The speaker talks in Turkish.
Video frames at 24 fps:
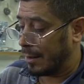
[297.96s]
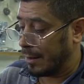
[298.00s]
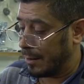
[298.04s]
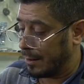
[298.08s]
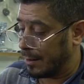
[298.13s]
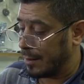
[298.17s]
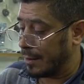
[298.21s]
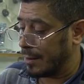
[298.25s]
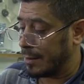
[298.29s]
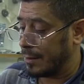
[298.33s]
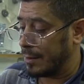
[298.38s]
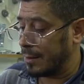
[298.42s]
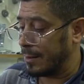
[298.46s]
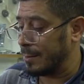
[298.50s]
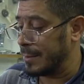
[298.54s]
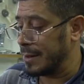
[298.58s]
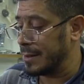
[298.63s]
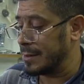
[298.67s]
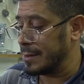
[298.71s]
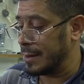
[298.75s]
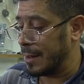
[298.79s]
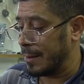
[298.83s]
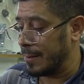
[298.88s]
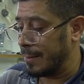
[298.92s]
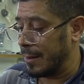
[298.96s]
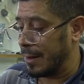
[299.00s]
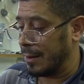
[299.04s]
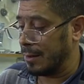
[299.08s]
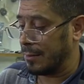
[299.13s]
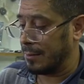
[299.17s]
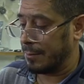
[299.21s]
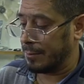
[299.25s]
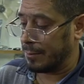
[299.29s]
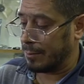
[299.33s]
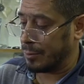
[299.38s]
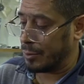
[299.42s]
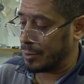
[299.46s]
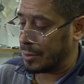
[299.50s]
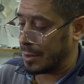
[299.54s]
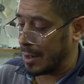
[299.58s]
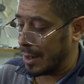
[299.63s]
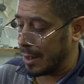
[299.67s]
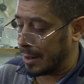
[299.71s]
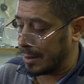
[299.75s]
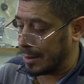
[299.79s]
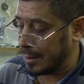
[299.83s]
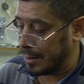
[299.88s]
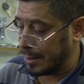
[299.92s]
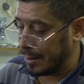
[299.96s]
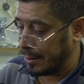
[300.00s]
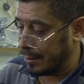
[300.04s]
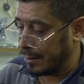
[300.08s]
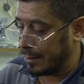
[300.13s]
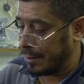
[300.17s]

İndirdiğimiz zaman bu saatin